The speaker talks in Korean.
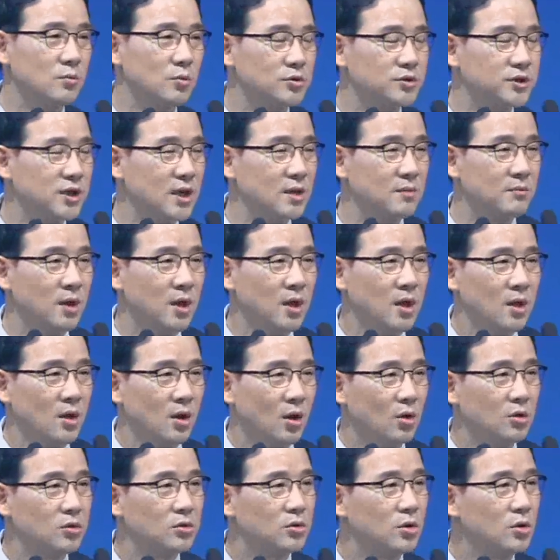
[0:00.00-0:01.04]
목사님,
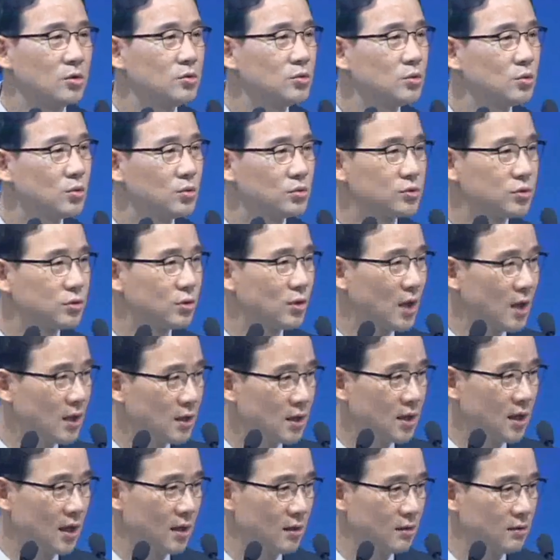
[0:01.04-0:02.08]
어떤 곳으로
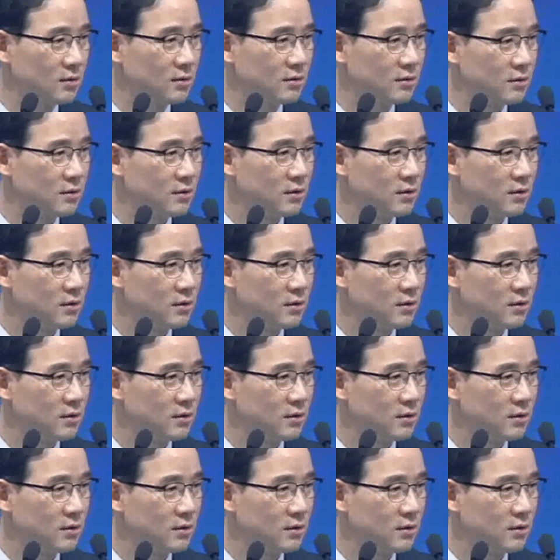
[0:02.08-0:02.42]
할까요?